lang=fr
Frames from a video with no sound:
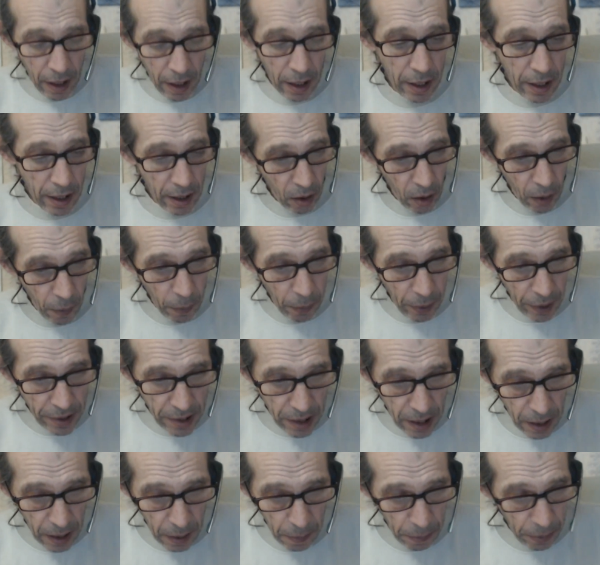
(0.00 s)
et
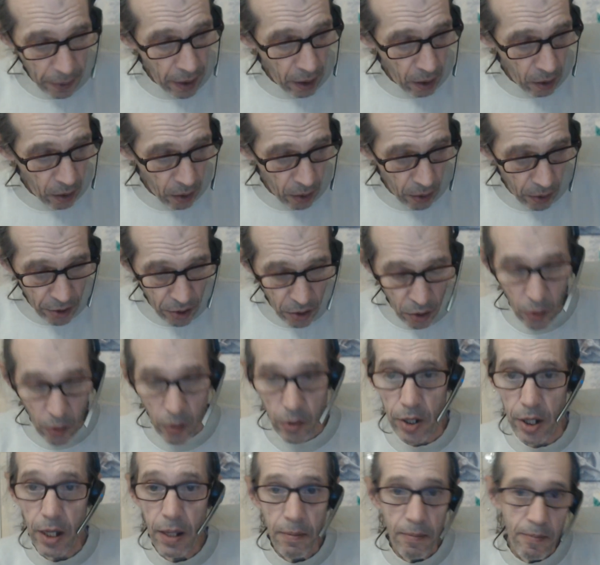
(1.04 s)
remplacée par euh,
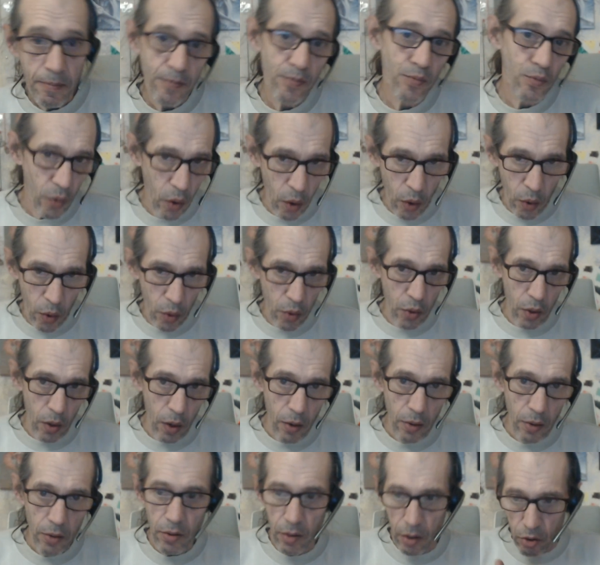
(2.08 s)
en
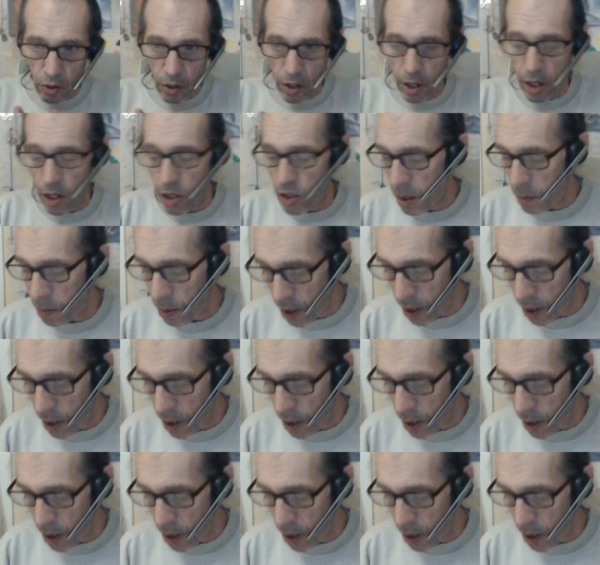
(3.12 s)
l'occurrence, hein, j'en ai déjà parlé